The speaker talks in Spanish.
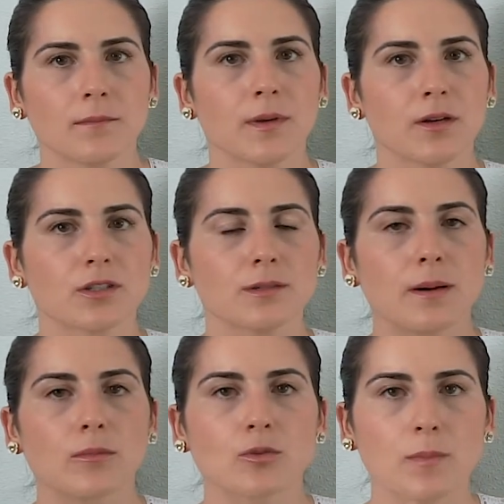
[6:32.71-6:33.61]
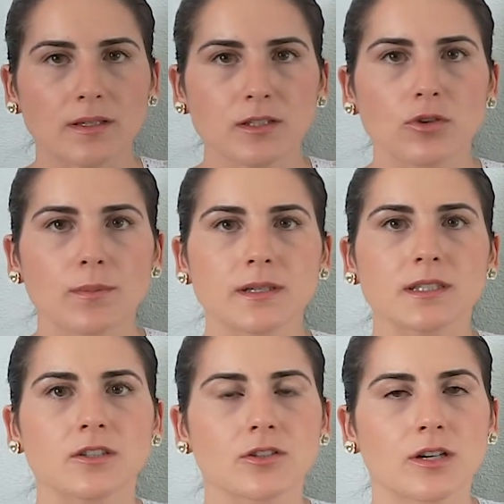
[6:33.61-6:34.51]
pero si vamos pasito a
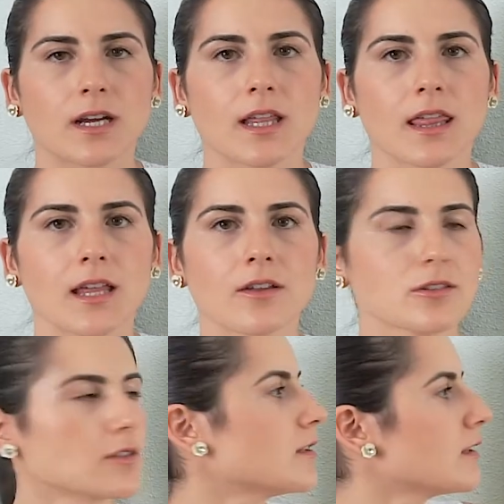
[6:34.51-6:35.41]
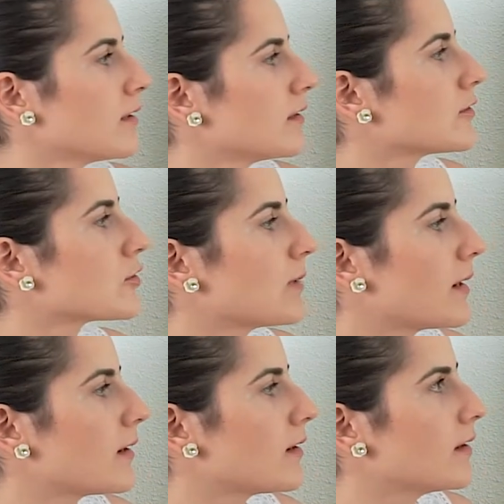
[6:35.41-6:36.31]
pasito y organizados, nos
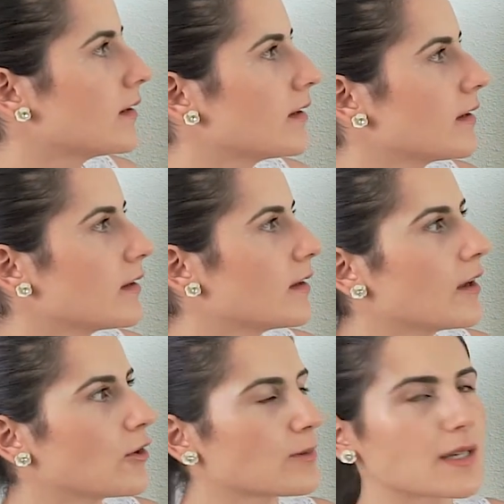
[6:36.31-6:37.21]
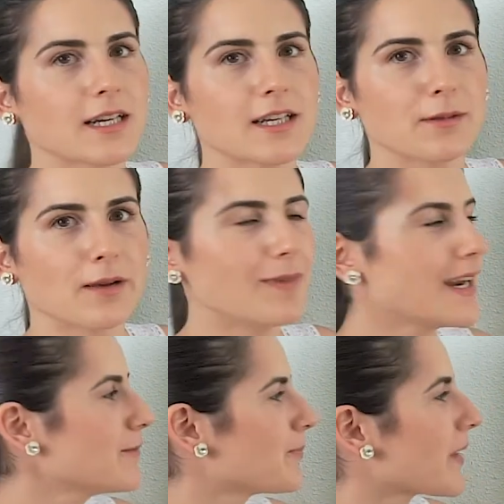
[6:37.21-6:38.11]
va, eh, nos va a salir bien,
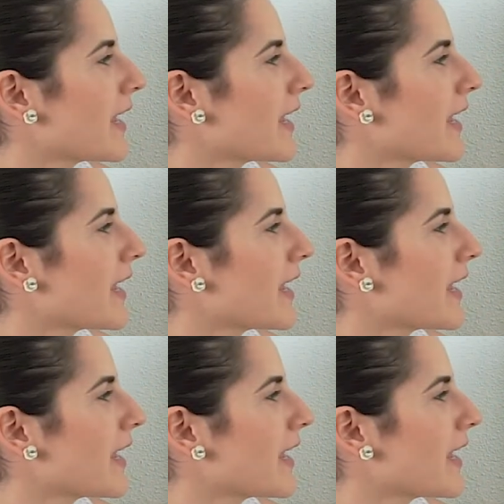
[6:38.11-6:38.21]
¿vale?